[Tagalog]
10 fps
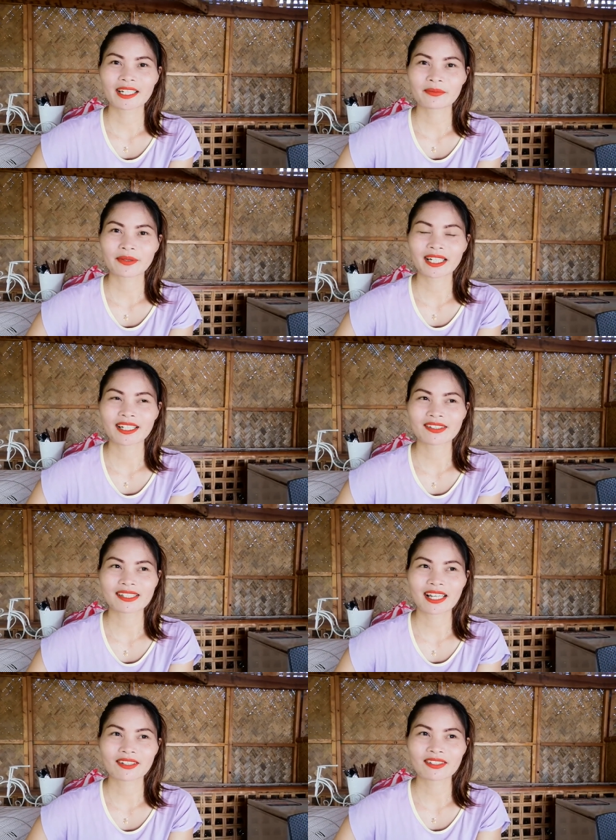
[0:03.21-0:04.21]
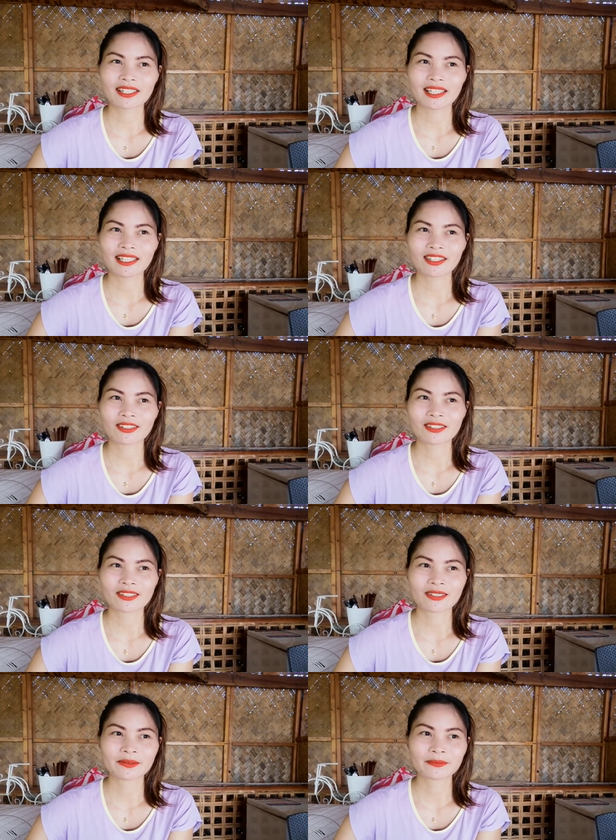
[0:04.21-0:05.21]
ang panahon ngayon
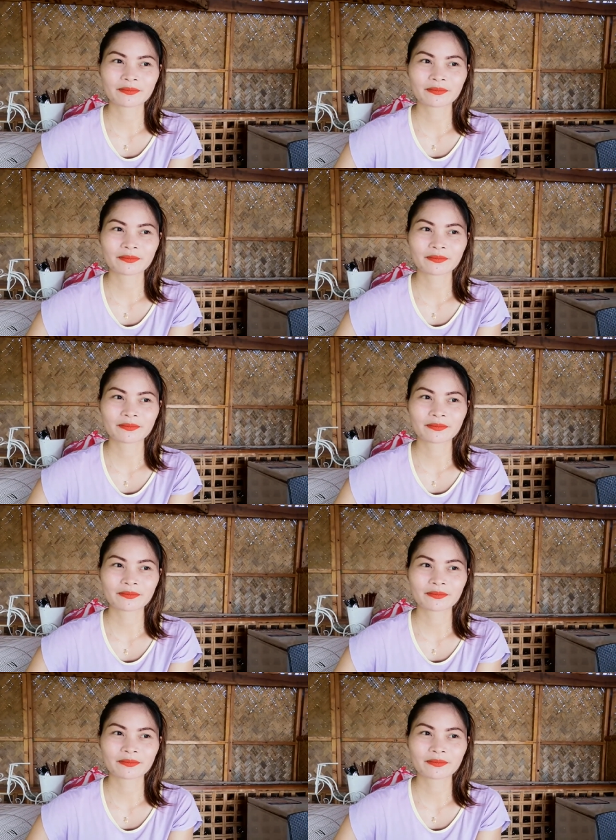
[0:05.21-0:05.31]
dito.